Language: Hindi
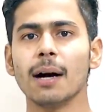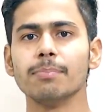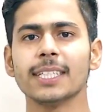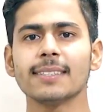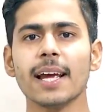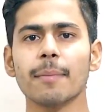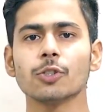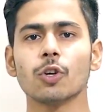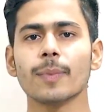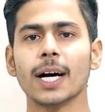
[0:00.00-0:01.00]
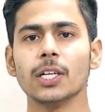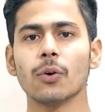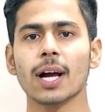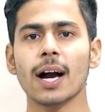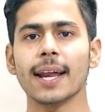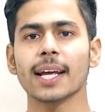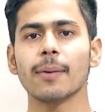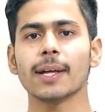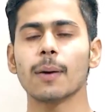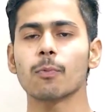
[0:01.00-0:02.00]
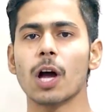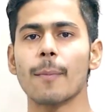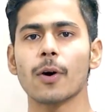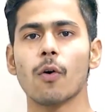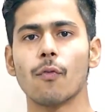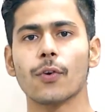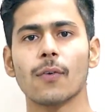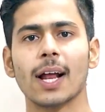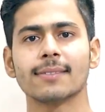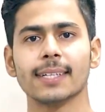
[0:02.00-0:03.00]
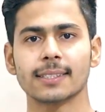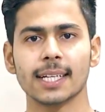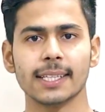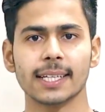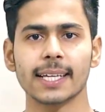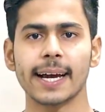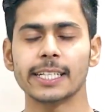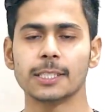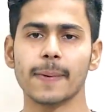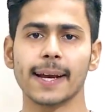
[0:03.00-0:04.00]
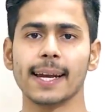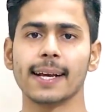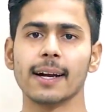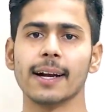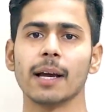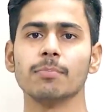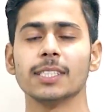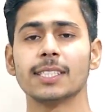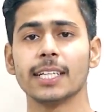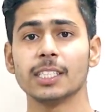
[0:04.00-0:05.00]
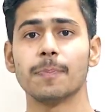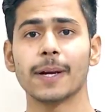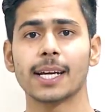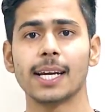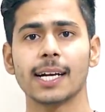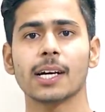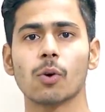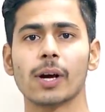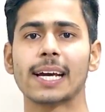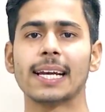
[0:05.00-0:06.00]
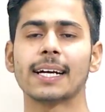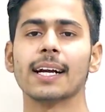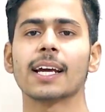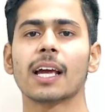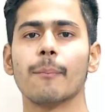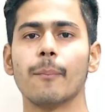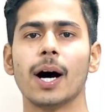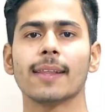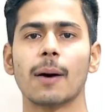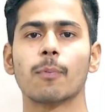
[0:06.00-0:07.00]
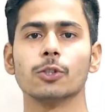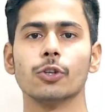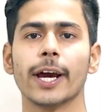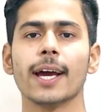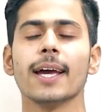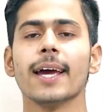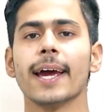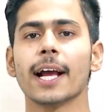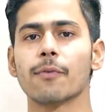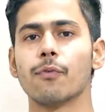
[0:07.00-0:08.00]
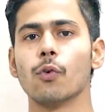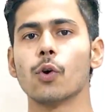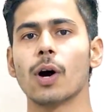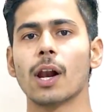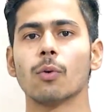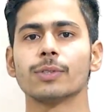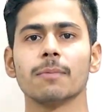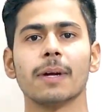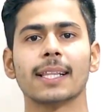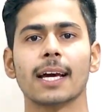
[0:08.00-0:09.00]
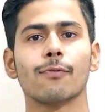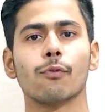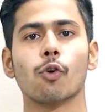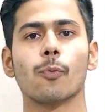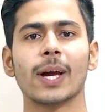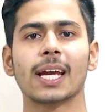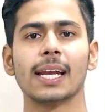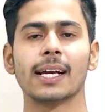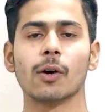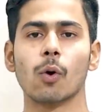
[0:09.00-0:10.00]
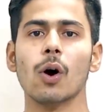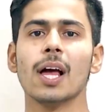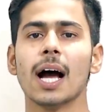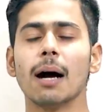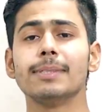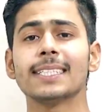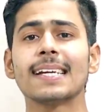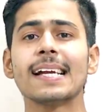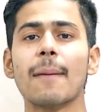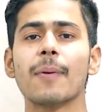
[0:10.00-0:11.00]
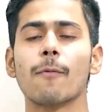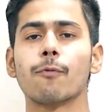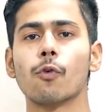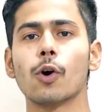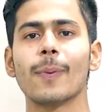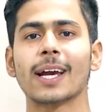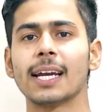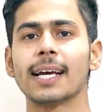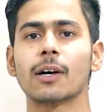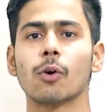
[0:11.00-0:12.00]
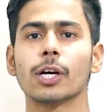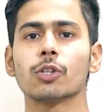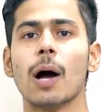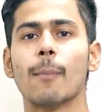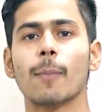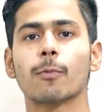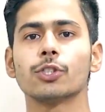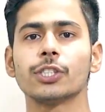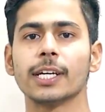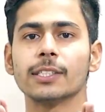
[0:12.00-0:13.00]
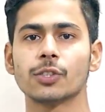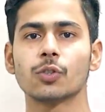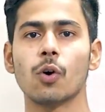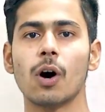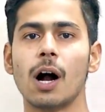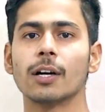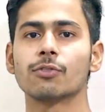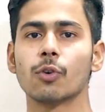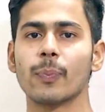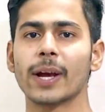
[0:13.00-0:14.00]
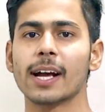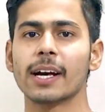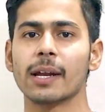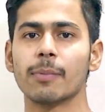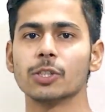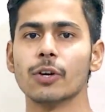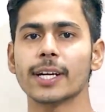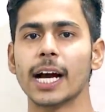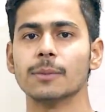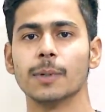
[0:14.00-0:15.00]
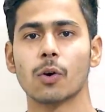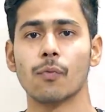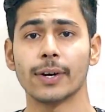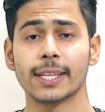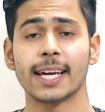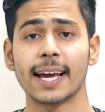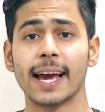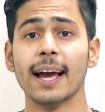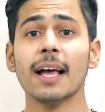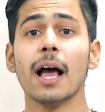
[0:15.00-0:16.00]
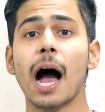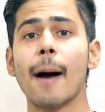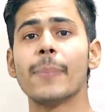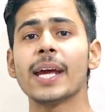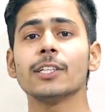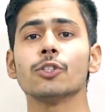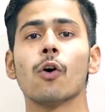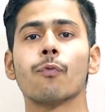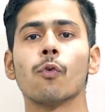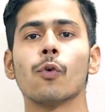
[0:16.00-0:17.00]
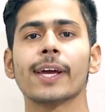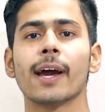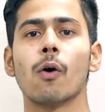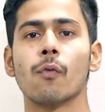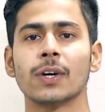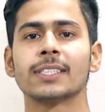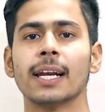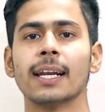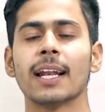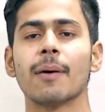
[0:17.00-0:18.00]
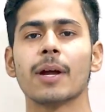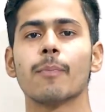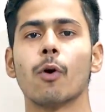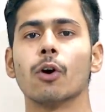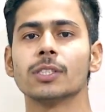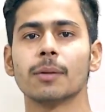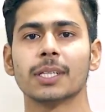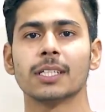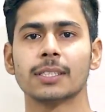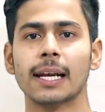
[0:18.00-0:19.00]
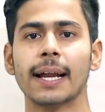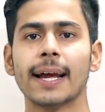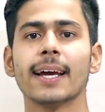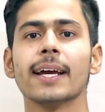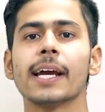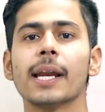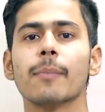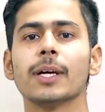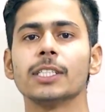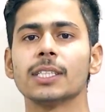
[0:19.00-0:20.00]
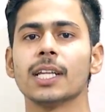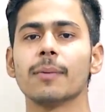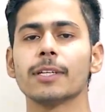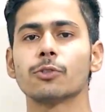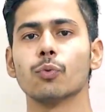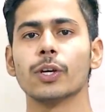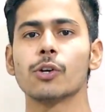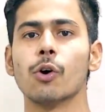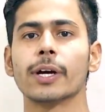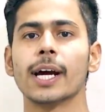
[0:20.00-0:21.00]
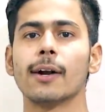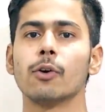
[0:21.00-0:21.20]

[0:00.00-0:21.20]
अब जैसे ही अमेजोन में आ जाओगे आने के बाद आपको यहाँ पे ऑफर वाला सेक्शन दिखता है इस पर क्लिक करना है जैसे ही इस पर क्लिक करोगे क्लिक करने के बाद आपको जो है एक फूड वाला ऑप्शन मिलता है फूड पे क्लिक करो अब जैसे यहाँ पे आप फूड पे क्लिक करोगे तो यहाँ पे आपको 600-800 रुपए के करीब के जो है कैशबैक ऑफर दिखेंगे अभी जो फूड ये ऑफर चल रहे हैं ना भाई बहुत जबरदस्त चल रहे हैं इनमें जितने भी स्विगी हो गया